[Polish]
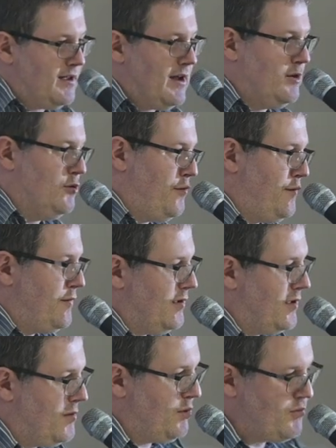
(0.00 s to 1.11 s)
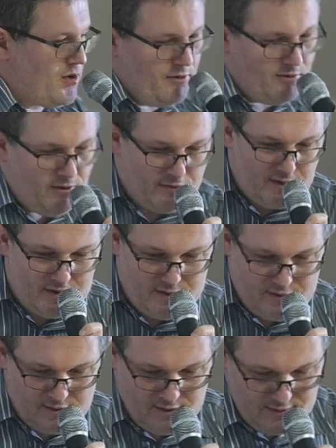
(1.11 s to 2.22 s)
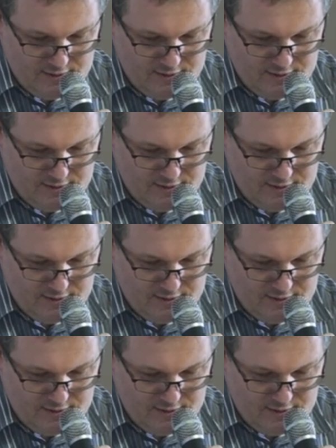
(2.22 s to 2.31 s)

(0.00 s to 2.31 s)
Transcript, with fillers: terenów e, poprzemysłowych.